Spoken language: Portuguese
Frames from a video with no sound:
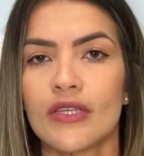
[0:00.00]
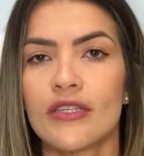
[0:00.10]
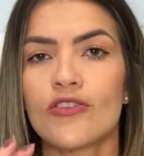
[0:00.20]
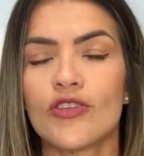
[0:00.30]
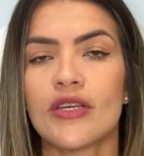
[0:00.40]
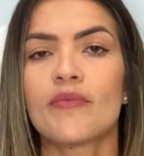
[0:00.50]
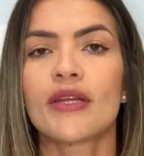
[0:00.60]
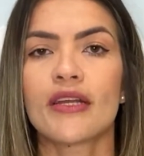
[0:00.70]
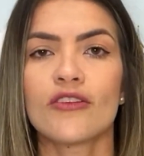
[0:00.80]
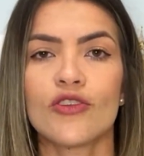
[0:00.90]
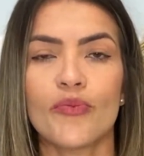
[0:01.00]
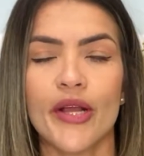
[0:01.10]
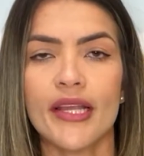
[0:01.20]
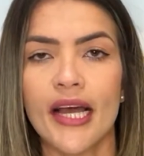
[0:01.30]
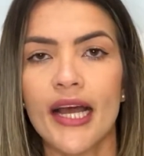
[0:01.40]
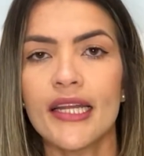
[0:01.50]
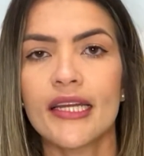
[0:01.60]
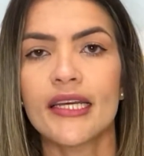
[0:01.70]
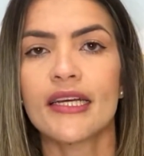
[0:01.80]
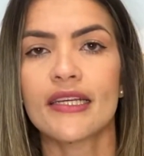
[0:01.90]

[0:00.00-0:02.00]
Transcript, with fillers: existia a maneira de ir para Itália, né,